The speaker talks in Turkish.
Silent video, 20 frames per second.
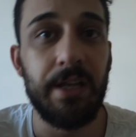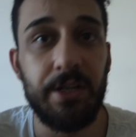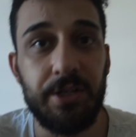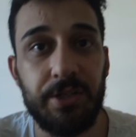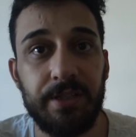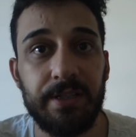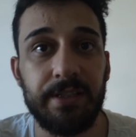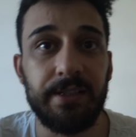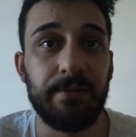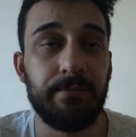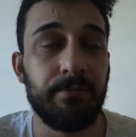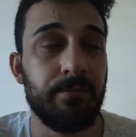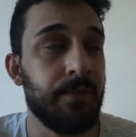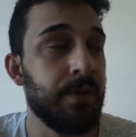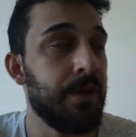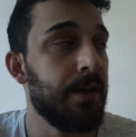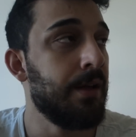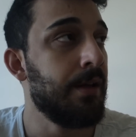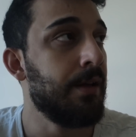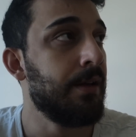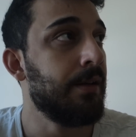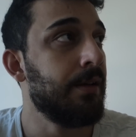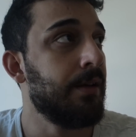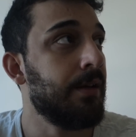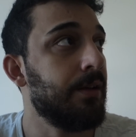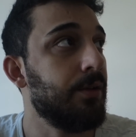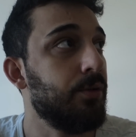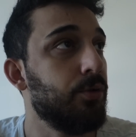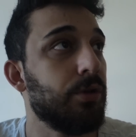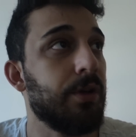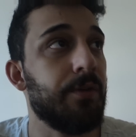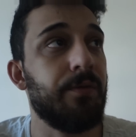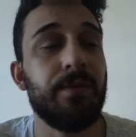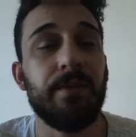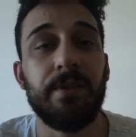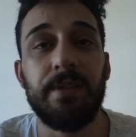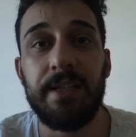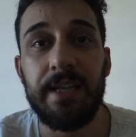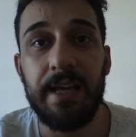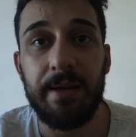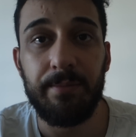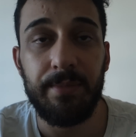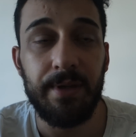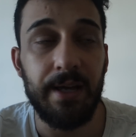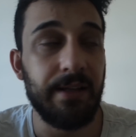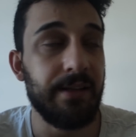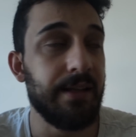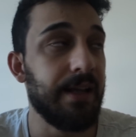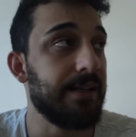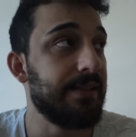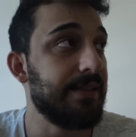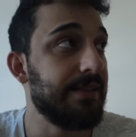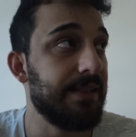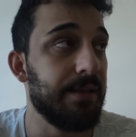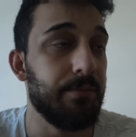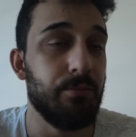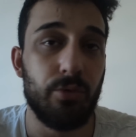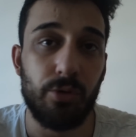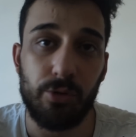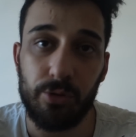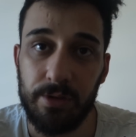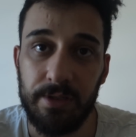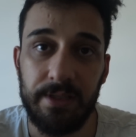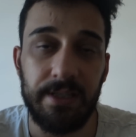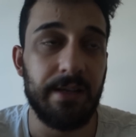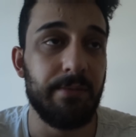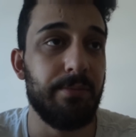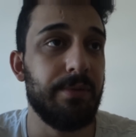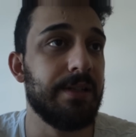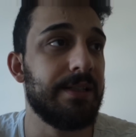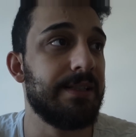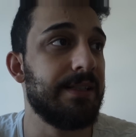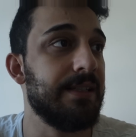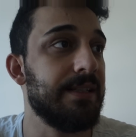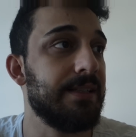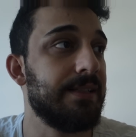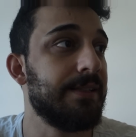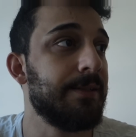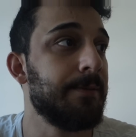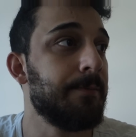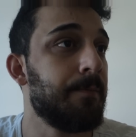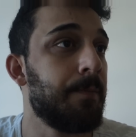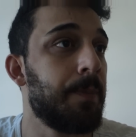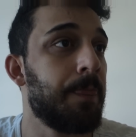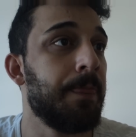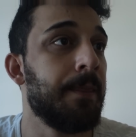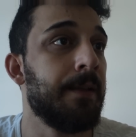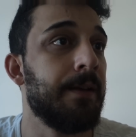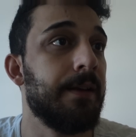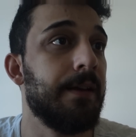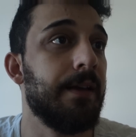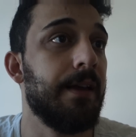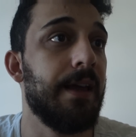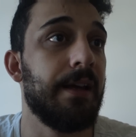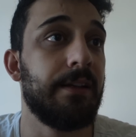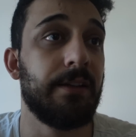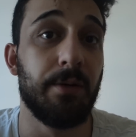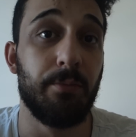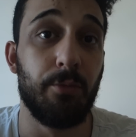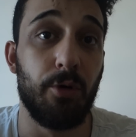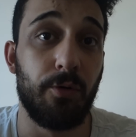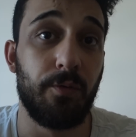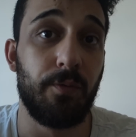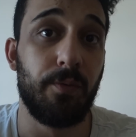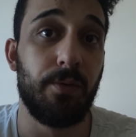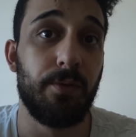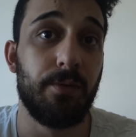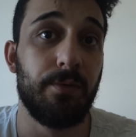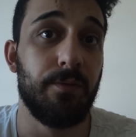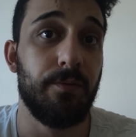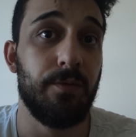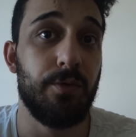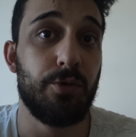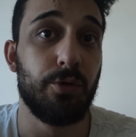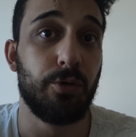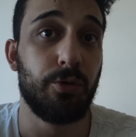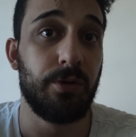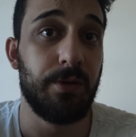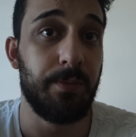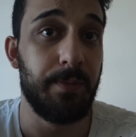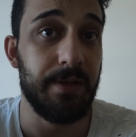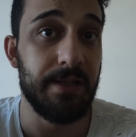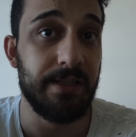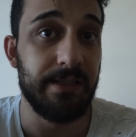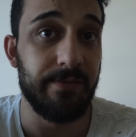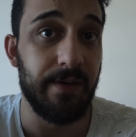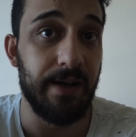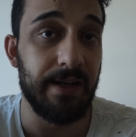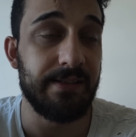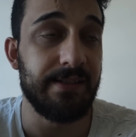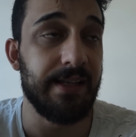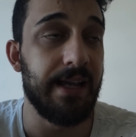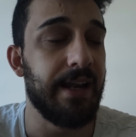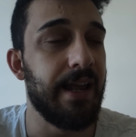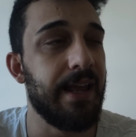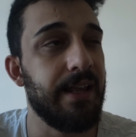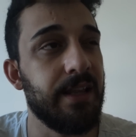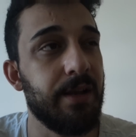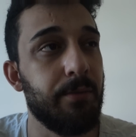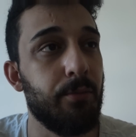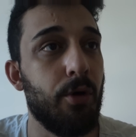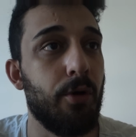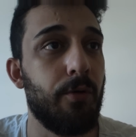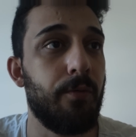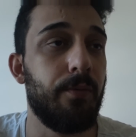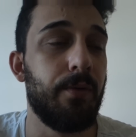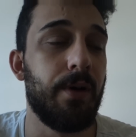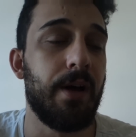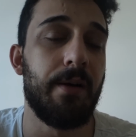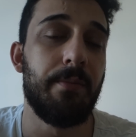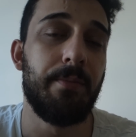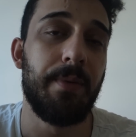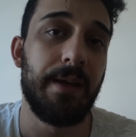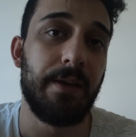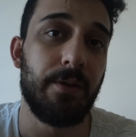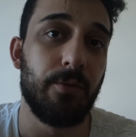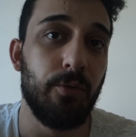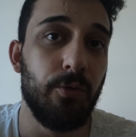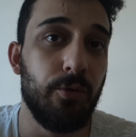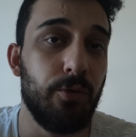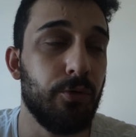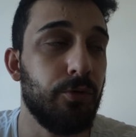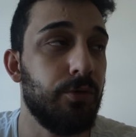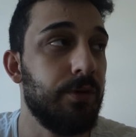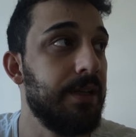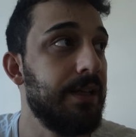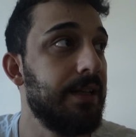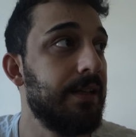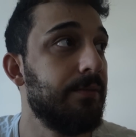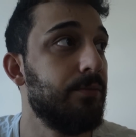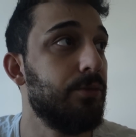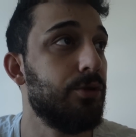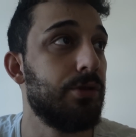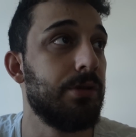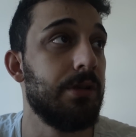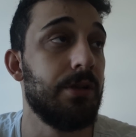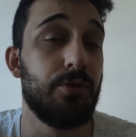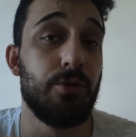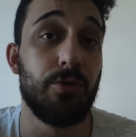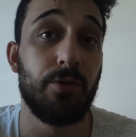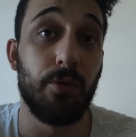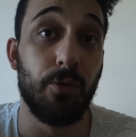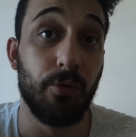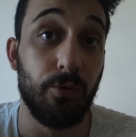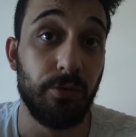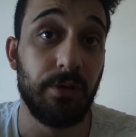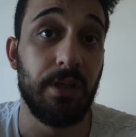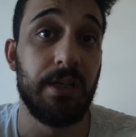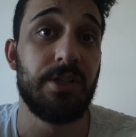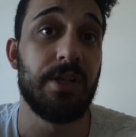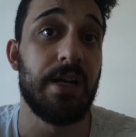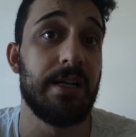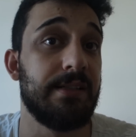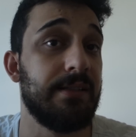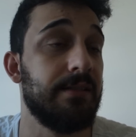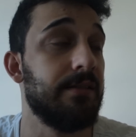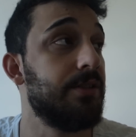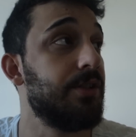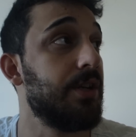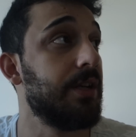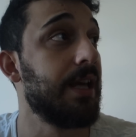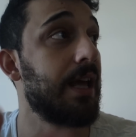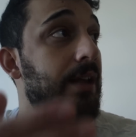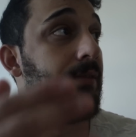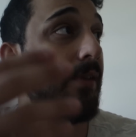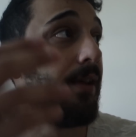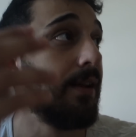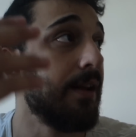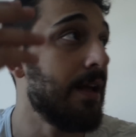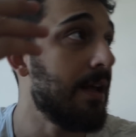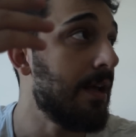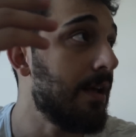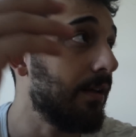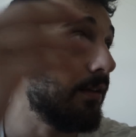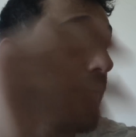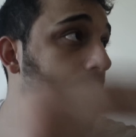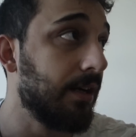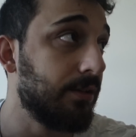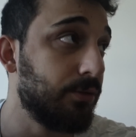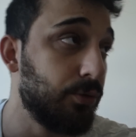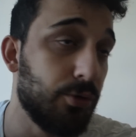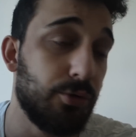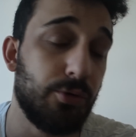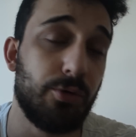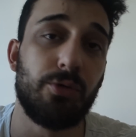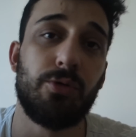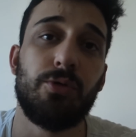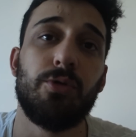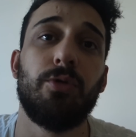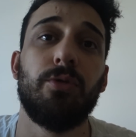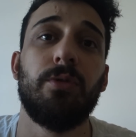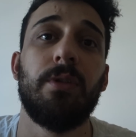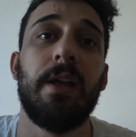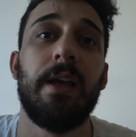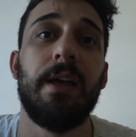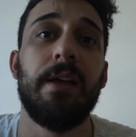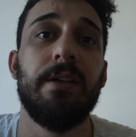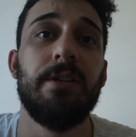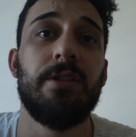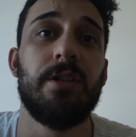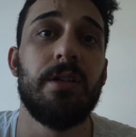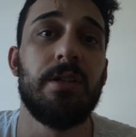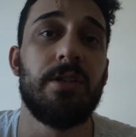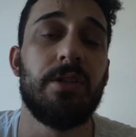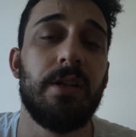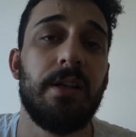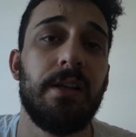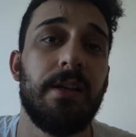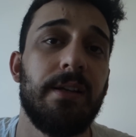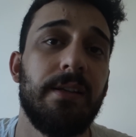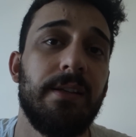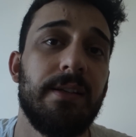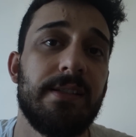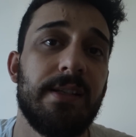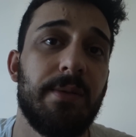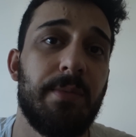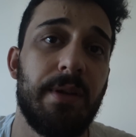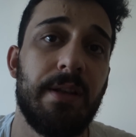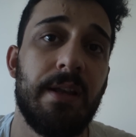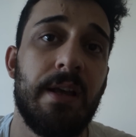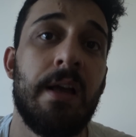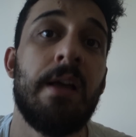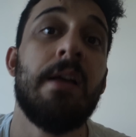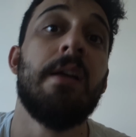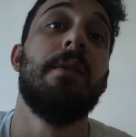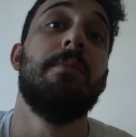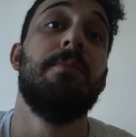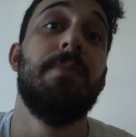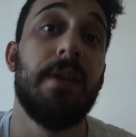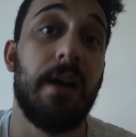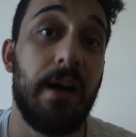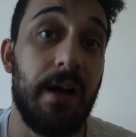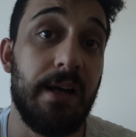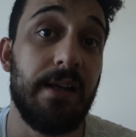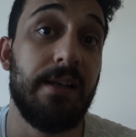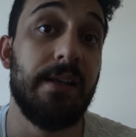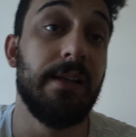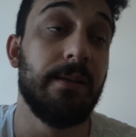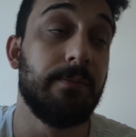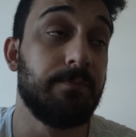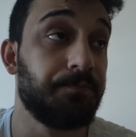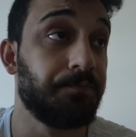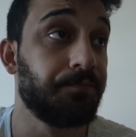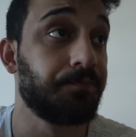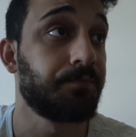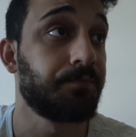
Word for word: değiştirdim. Yulafı yiyemeyenler siz de müsli yiyebilirsiniz. Ektamorf vücut tipiniz varsa endemorfa pek uygun değil müsli çünkü onun da içerisinde şeker var. Laktozsuz süt de işin içine girdiği zaman bir hayli